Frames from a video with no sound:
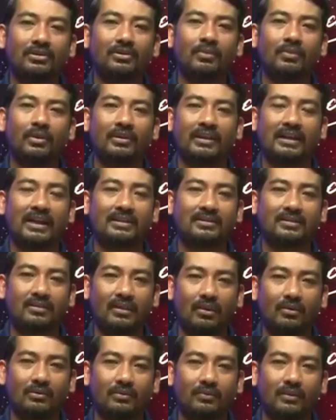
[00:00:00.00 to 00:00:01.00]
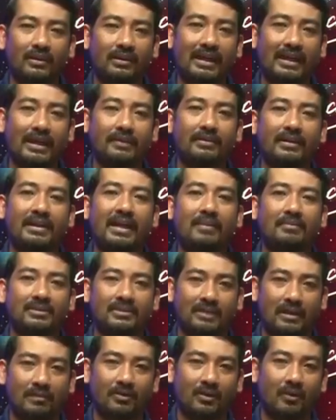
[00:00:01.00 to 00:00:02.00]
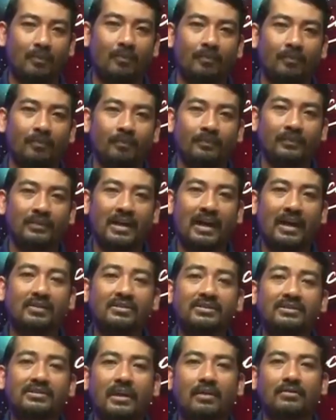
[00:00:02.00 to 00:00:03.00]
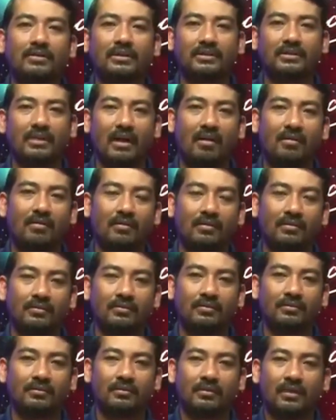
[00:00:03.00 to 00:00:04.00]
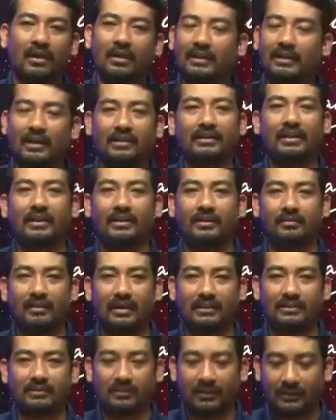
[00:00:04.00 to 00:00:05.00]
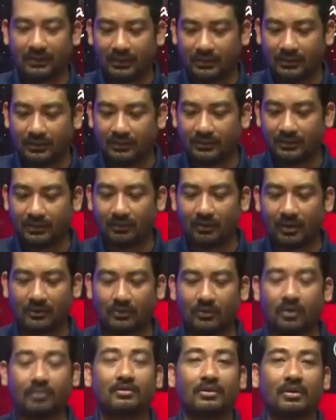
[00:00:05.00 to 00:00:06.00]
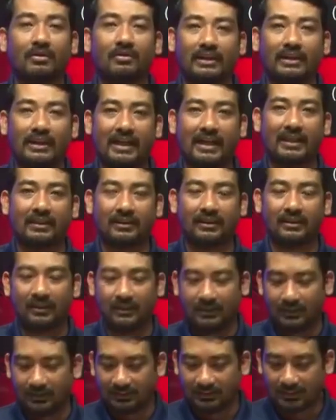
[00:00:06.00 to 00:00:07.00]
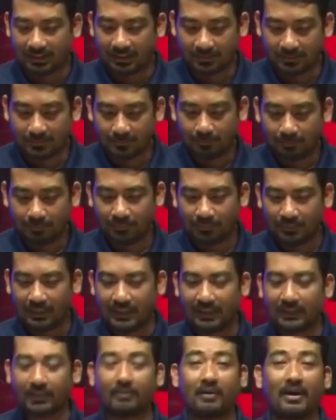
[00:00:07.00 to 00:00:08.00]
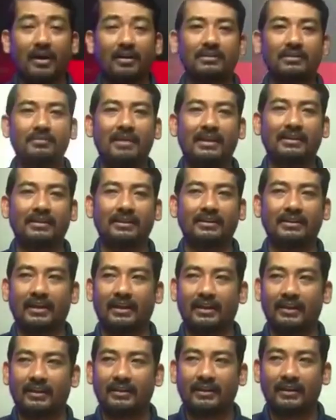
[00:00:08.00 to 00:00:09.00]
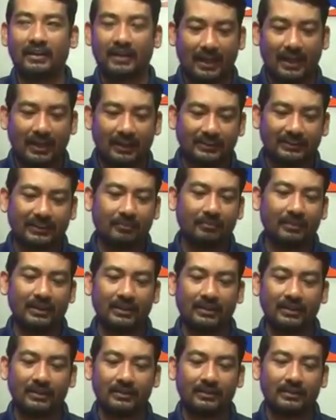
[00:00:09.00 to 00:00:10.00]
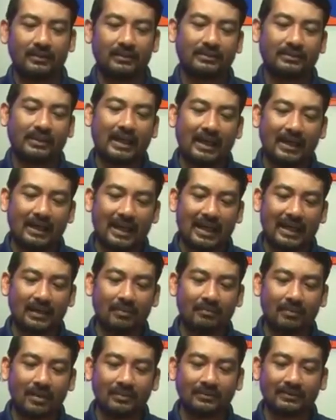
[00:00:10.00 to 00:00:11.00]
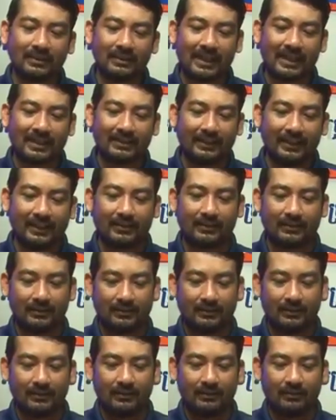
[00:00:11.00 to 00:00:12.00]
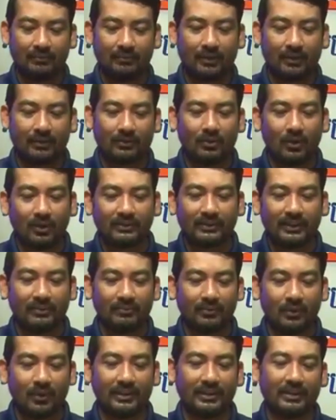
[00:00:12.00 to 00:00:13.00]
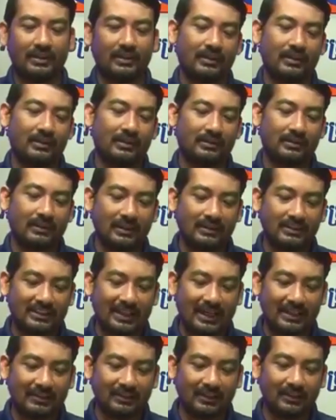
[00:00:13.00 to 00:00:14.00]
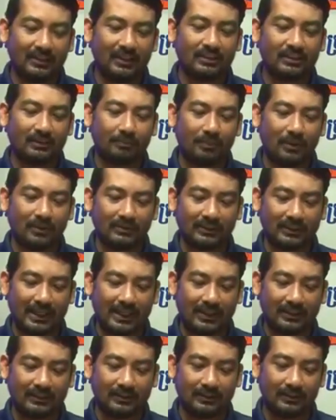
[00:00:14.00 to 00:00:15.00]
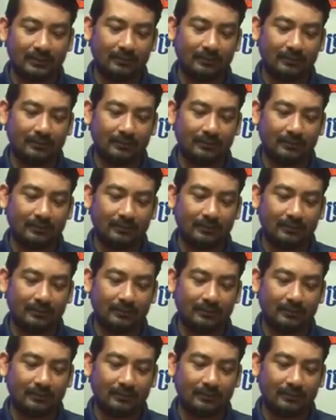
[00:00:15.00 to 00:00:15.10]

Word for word: chỉ môi đang Arsenal thua cay vì ca mình xòm rùm hái sau đưa đòn ở thử đi và chúng nói đi chứ trong ở control đại hạt nhấn là tập phó cứ ban khơi này hãy chạm mơ ta a là mong tới na tiết và cốt ti mùi trời tranh từ lơ chập pon từ hai